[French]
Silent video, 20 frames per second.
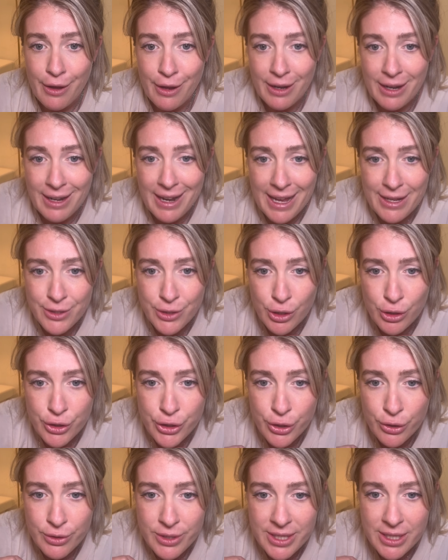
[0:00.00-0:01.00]
la seule
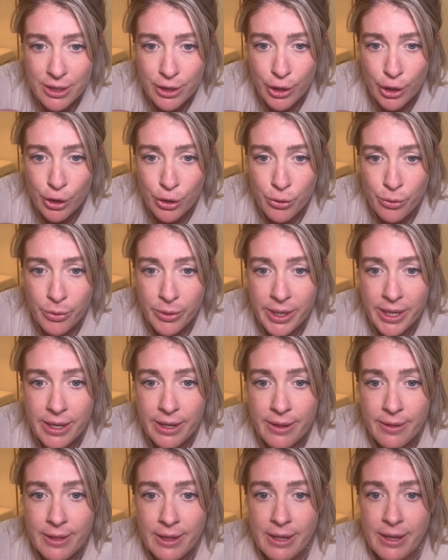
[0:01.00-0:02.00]
chose, c'est que lui,
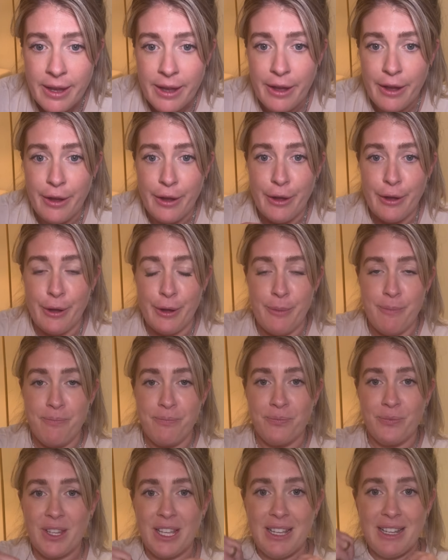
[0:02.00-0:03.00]

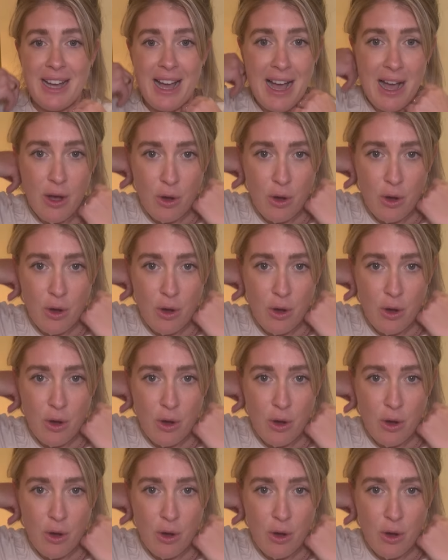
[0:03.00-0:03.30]
quand